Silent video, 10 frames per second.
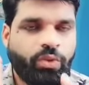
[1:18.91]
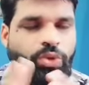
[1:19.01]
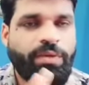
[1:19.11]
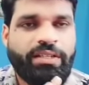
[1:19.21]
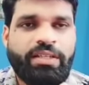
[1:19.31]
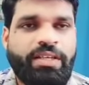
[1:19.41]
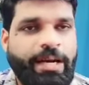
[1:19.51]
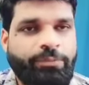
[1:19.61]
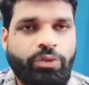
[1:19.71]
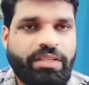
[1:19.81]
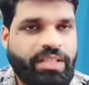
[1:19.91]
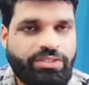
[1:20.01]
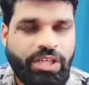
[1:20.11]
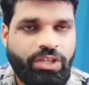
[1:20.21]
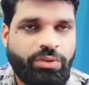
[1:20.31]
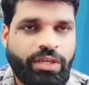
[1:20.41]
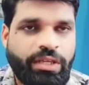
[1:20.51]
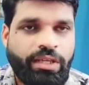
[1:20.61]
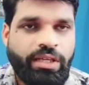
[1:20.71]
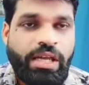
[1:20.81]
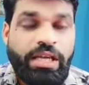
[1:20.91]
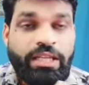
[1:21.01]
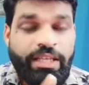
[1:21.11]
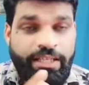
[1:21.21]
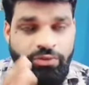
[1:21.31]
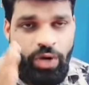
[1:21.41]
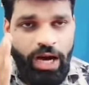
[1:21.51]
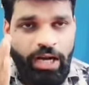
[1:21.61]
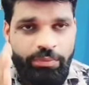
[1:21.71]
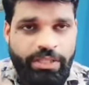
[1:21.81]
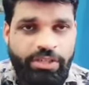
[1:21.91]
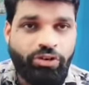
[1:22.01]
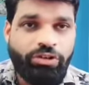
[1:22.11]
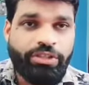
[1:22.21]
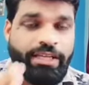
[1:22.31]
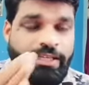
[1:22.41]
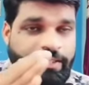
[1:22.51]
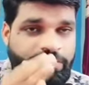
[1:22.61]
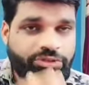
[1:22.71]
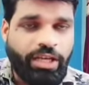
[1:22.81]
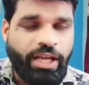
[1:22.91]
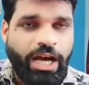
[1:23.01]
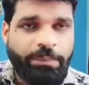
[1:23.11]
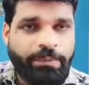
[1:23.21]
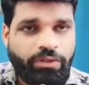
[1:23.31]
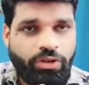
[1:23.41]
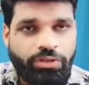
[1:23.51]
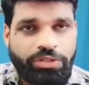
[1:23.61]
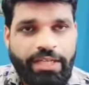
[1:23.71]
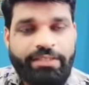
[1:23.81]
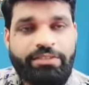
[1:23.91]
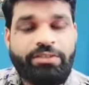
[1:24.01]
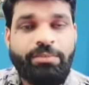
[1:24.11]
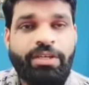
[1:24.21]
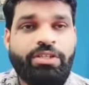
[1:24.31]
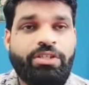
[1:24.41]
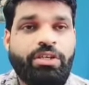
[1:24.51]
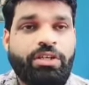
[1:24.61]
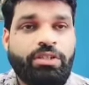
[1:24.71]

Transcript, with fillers: कोई बात नहीं आप तो बर्दाश्त कर लोगे लेकिन जो आपकी कॉन्टैक्ट लिस्ट है आपकी कॉन्टैक्ट लिस्ट में